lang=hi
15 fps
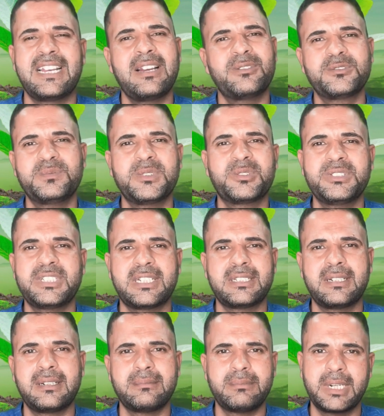है उसमें कोई
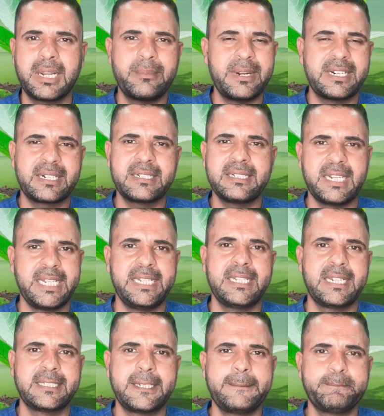ज्यादा बड़ा मैटर नहीं
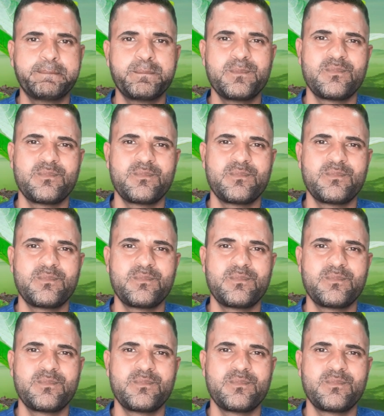रहता